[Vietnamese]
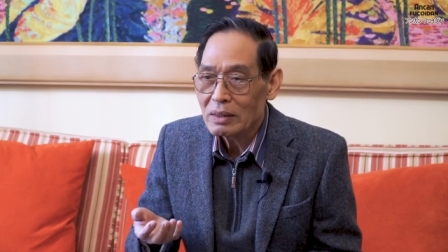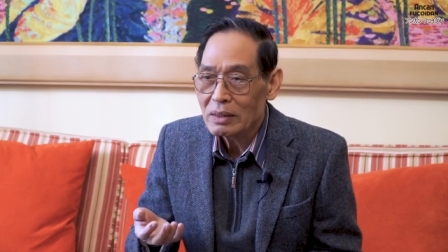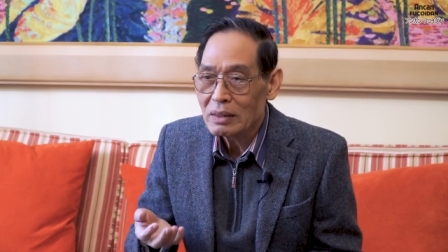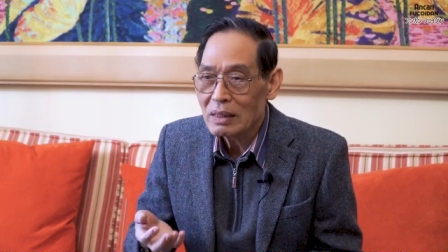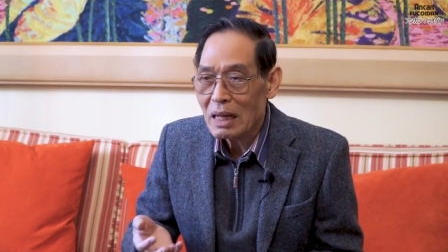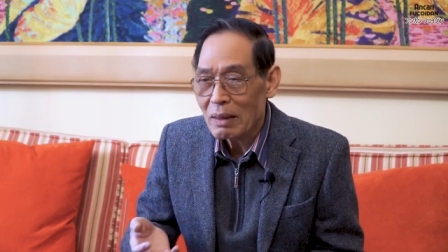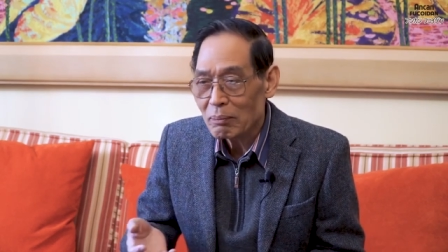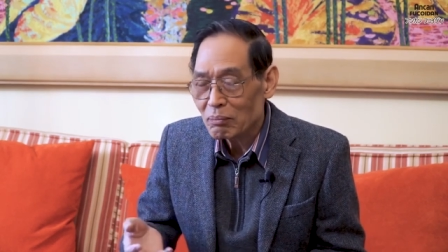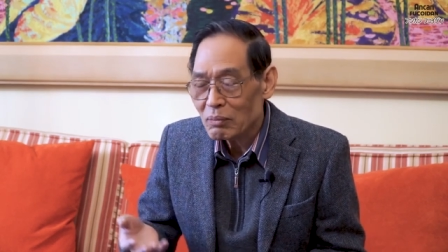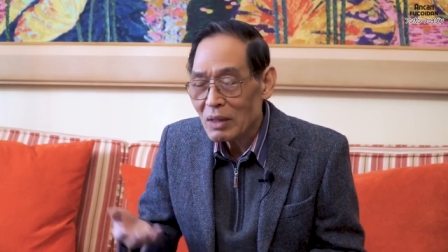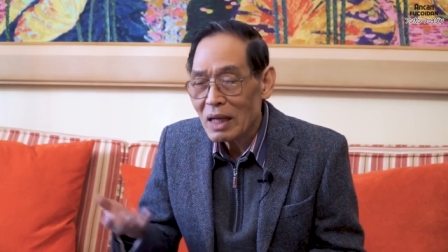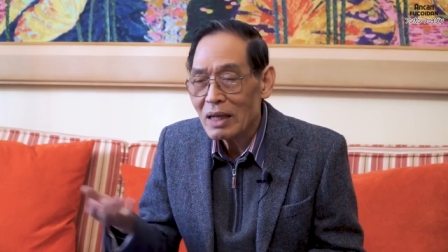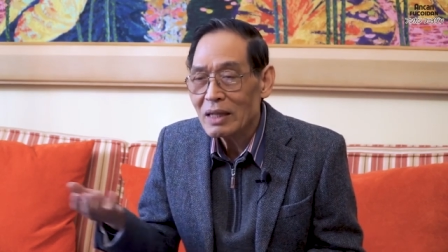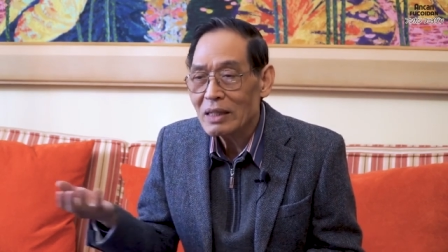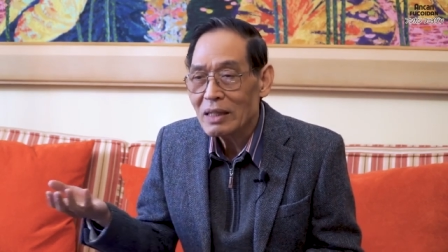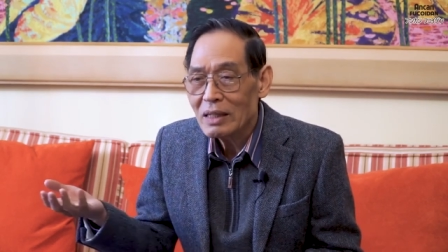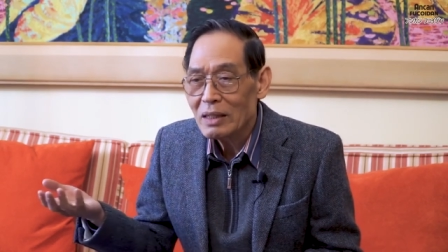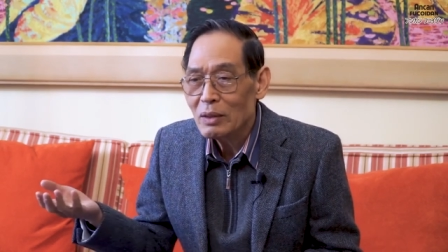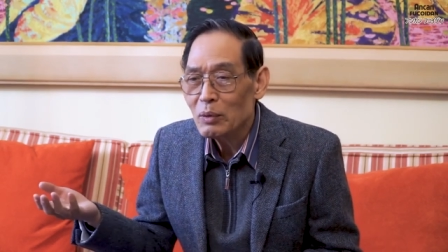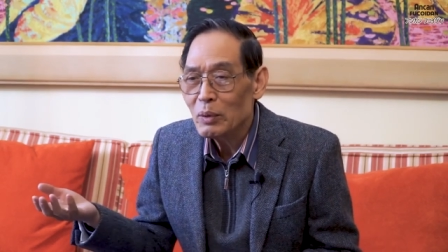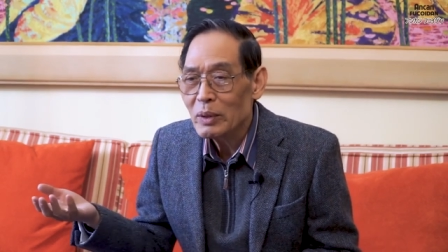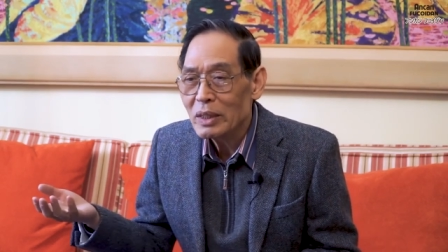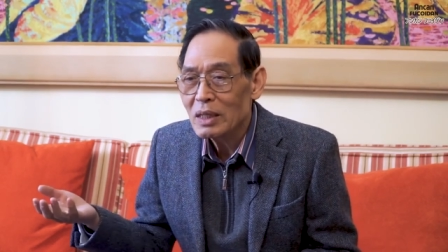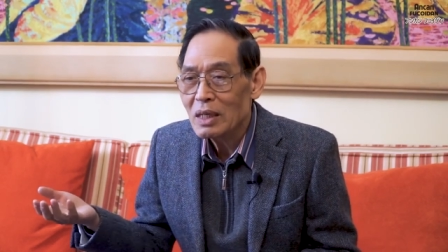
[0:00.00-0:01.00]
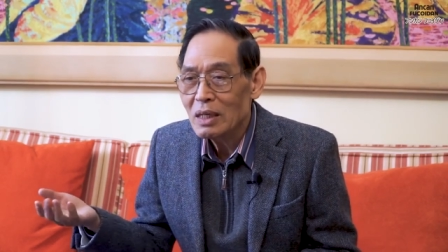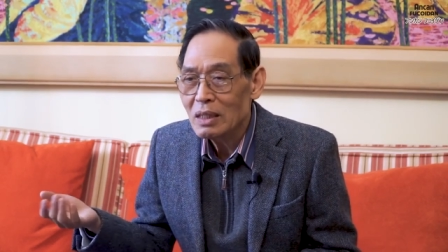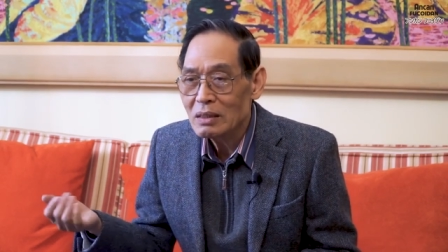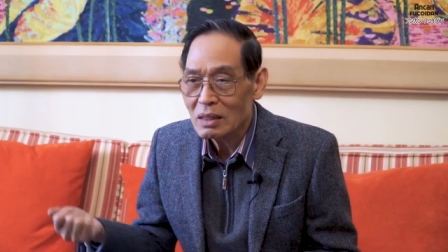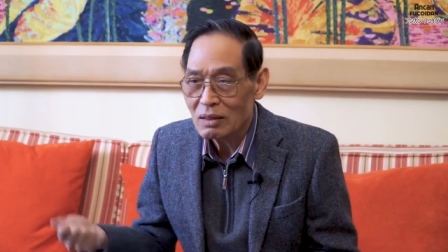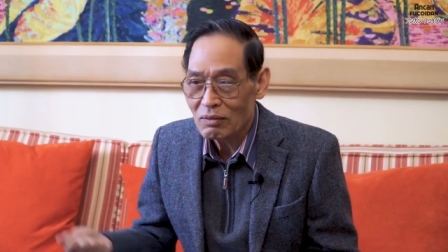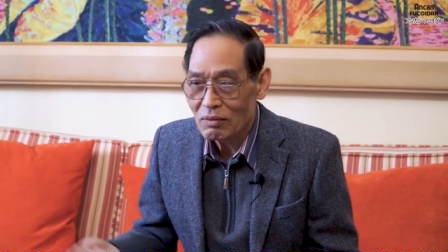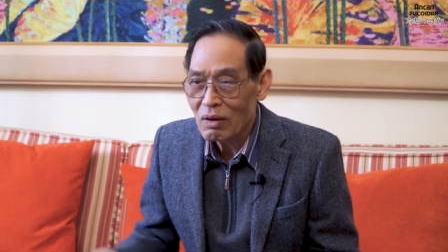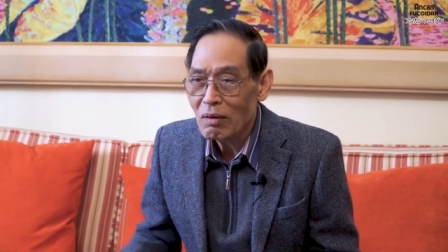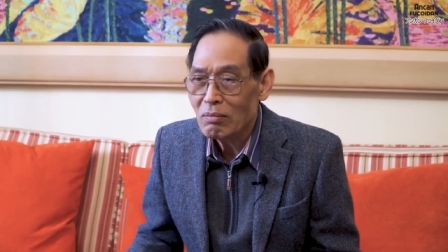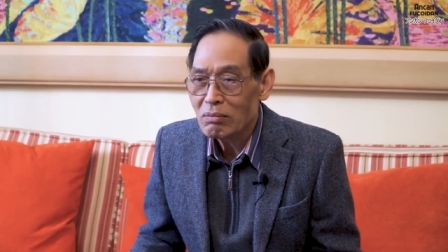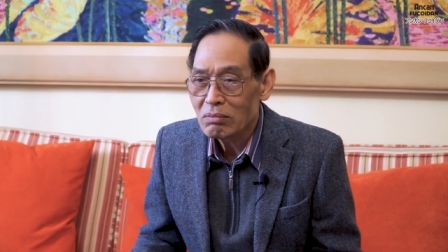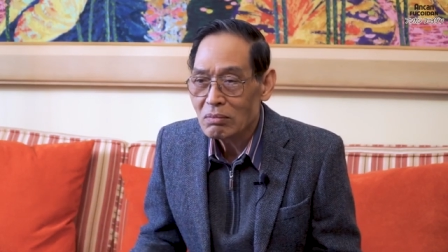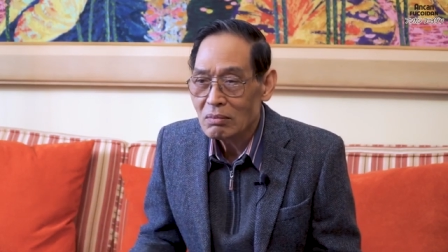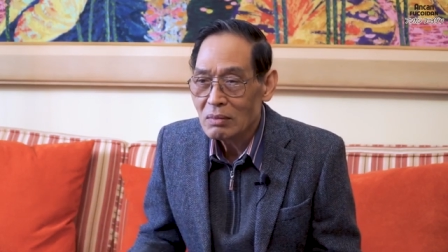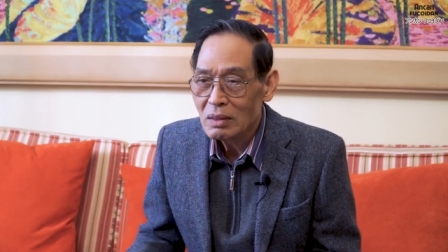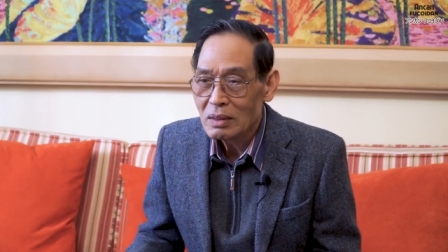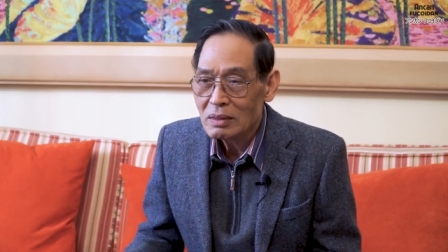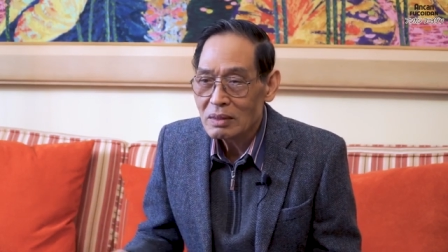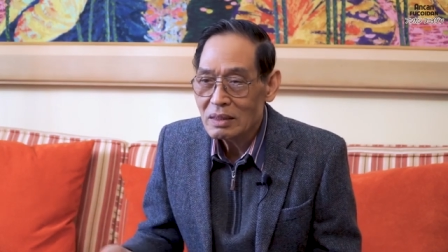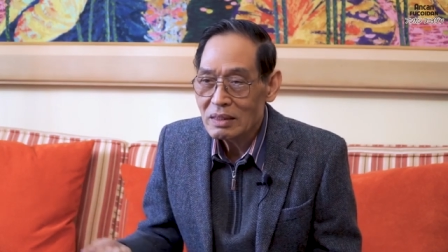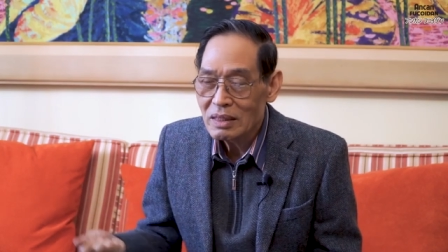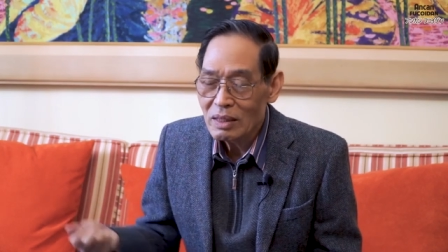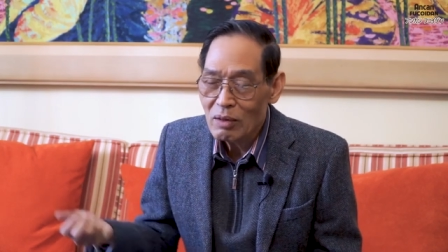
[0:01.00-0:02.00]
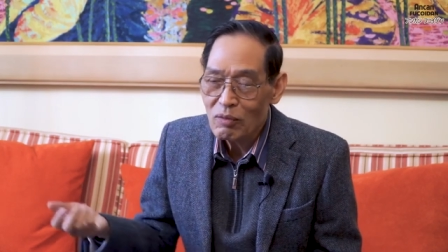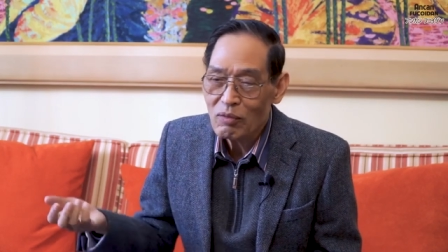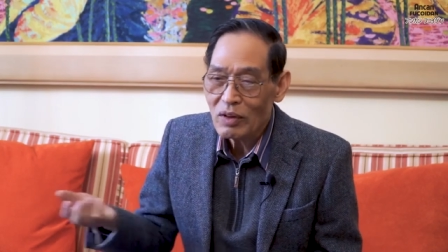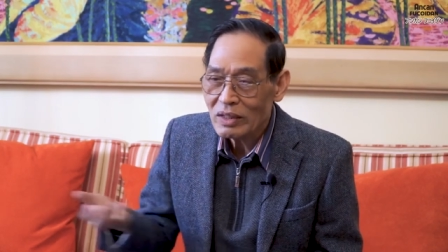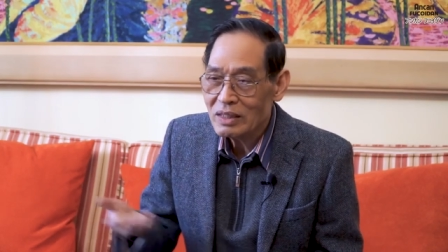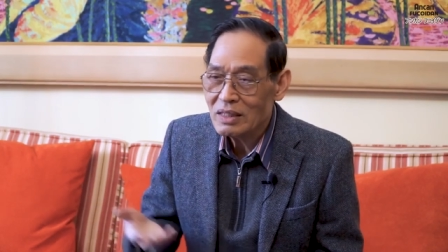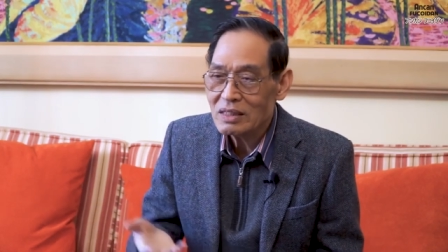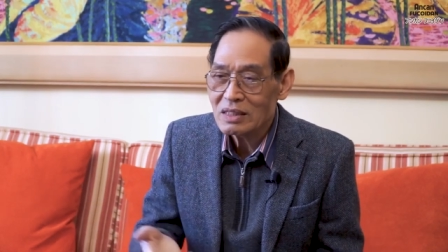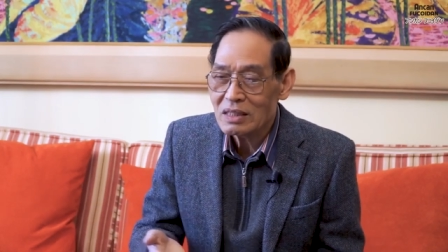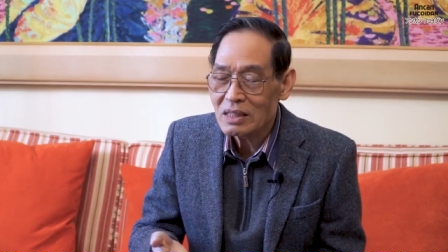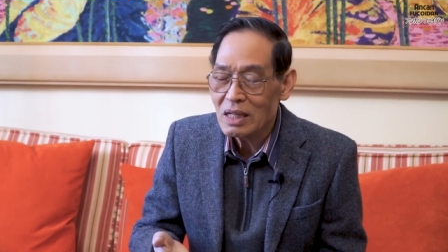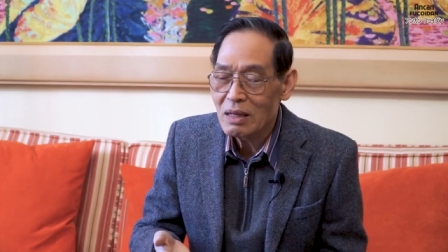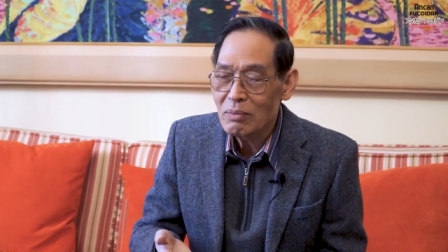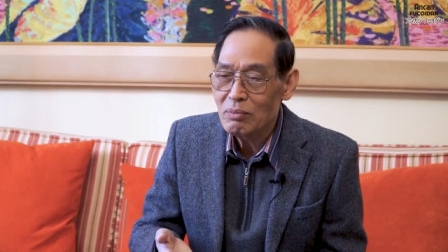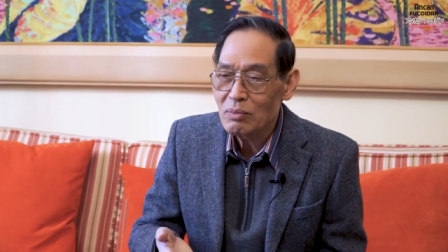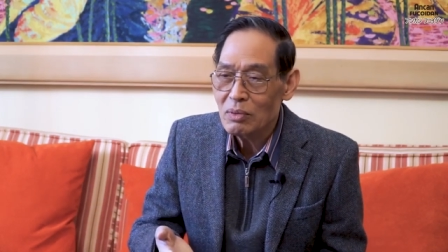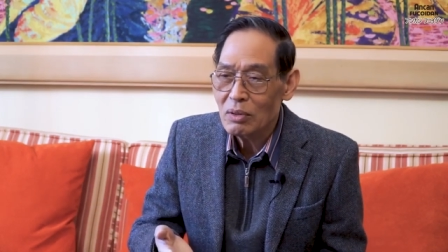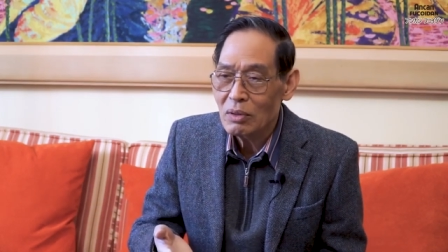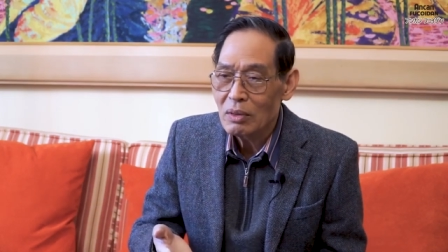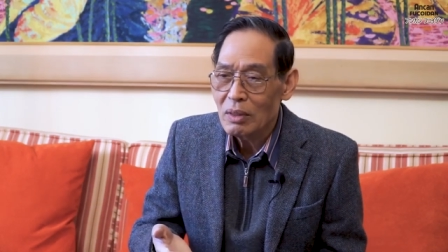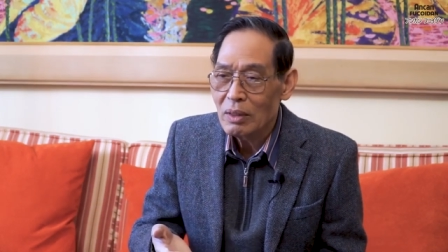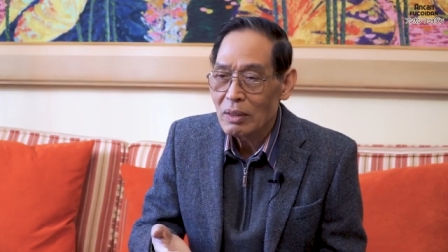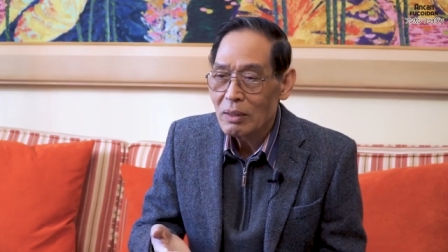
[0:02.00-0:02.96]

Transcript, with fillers: làm tăng cái nguy cơ tử vong chứ nếu phát hiện sớm